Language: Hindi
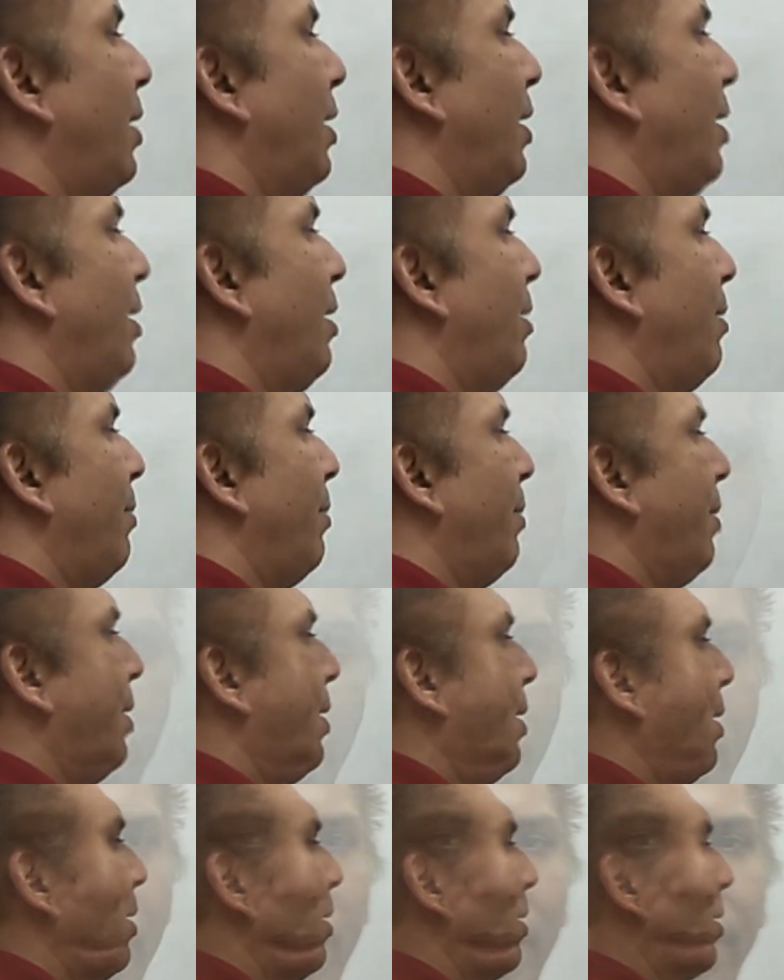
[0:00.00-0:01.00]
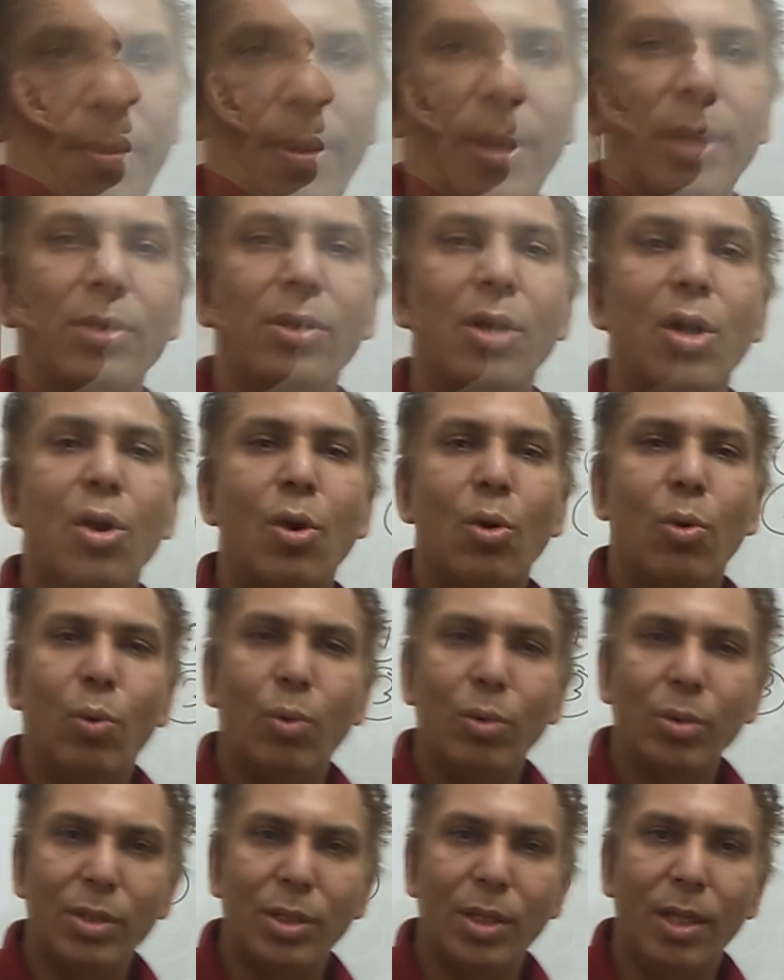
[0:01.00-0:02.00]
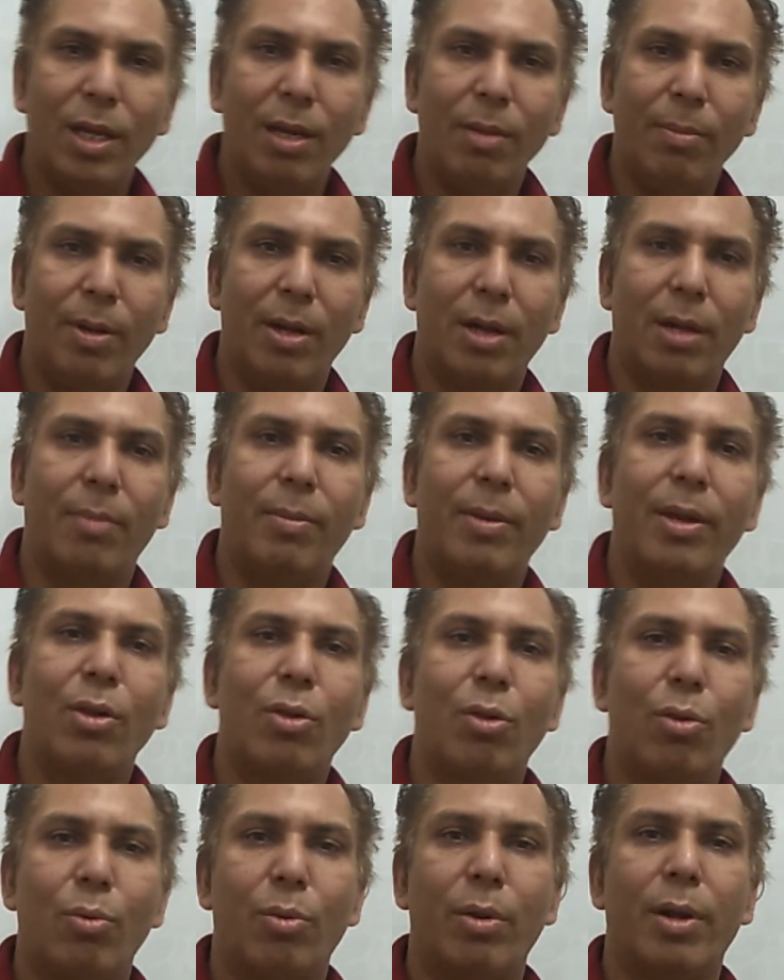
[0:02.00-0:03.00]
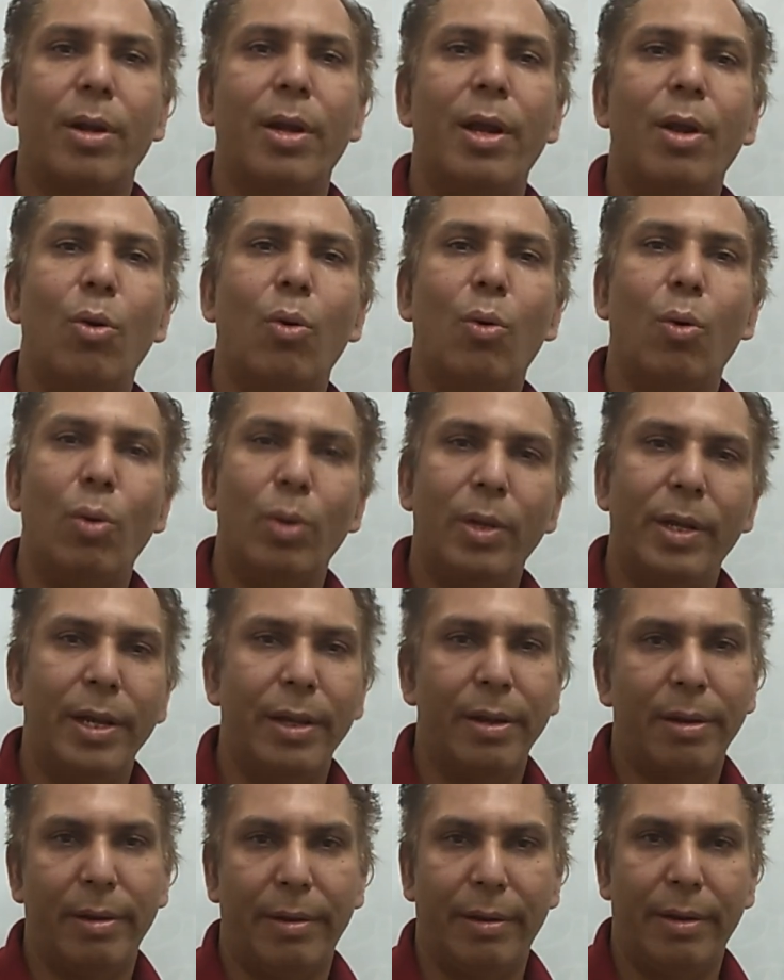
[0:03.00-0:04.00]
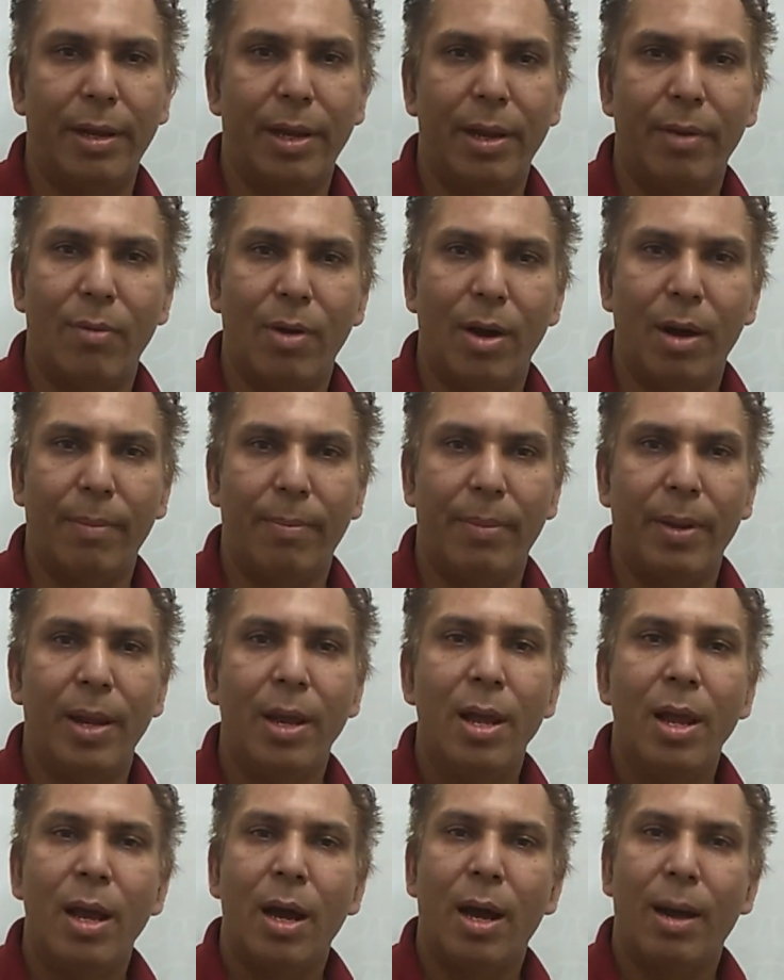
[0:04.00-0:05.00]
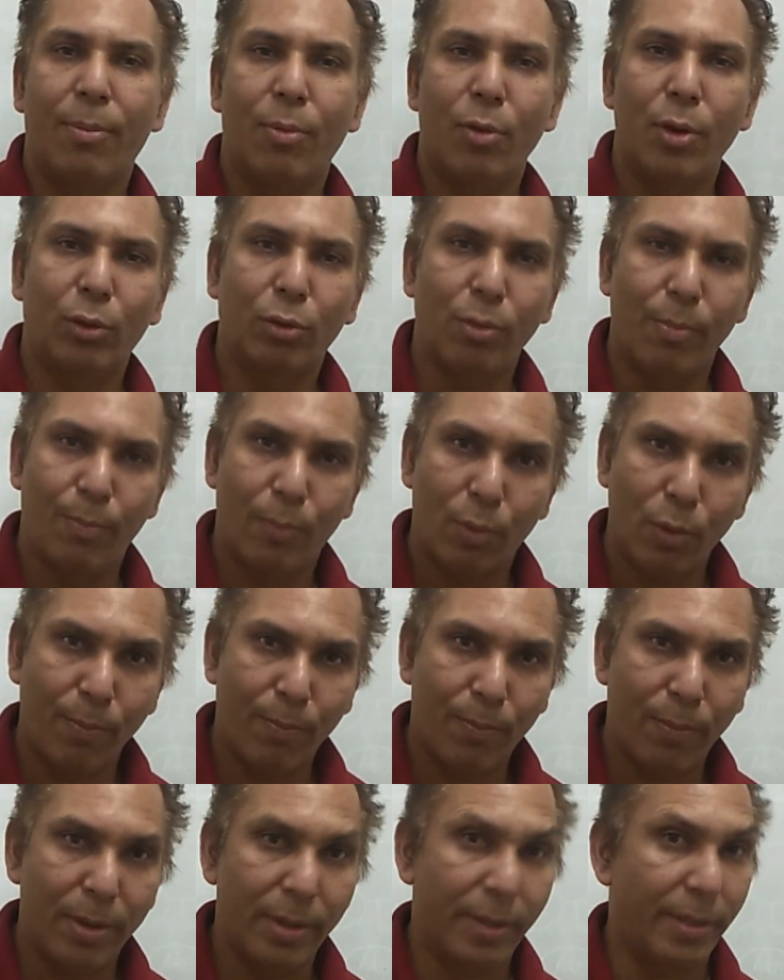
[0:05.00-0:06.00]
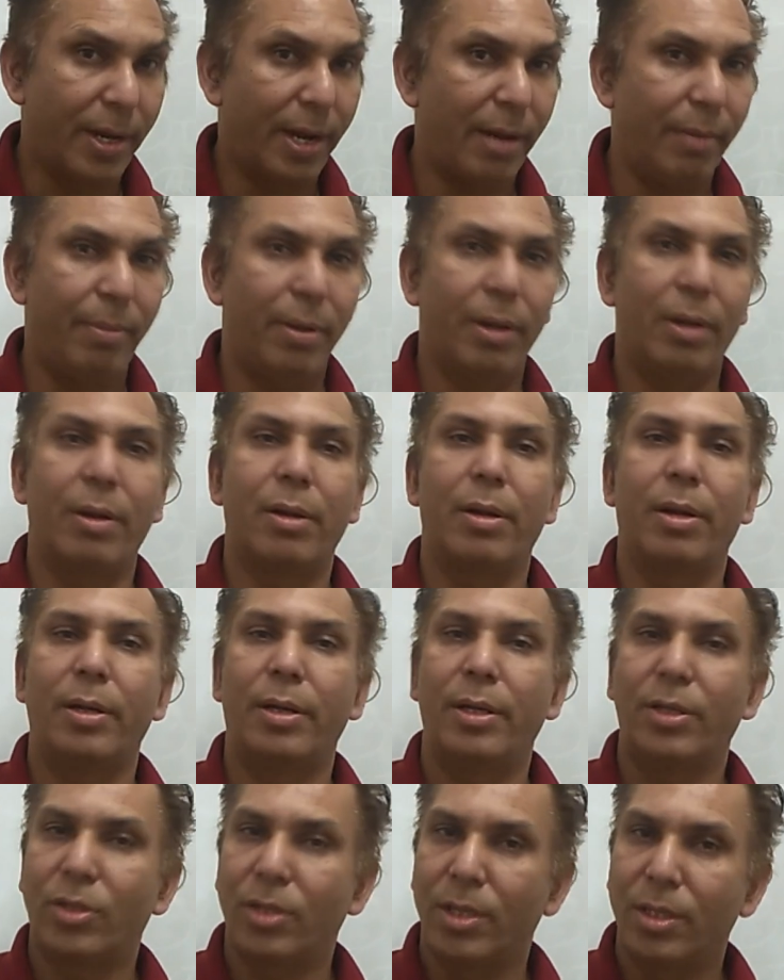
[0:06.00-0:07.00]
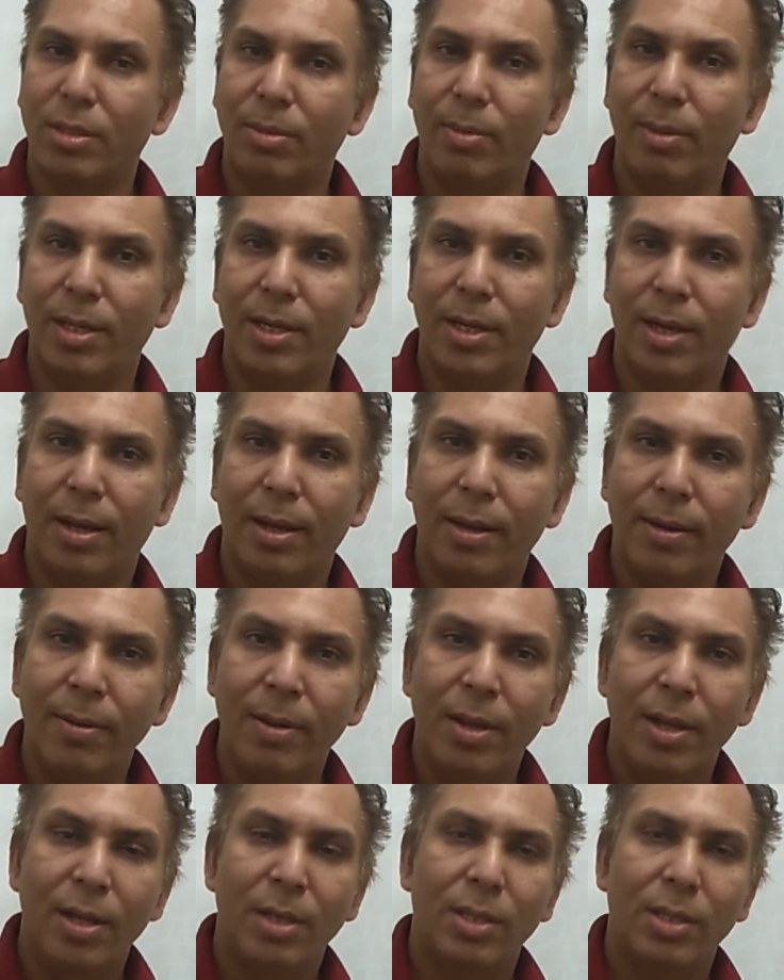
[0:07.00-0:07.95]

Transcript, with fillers: अगले तीन मिनट हैं हमारे पास उस तीन मिनट में शूटर ने होल्डिंग करनी है वहाँ पे आपको एक तो प्रॉपर टेन मीटर का डिस्टेंस मिल जाएगा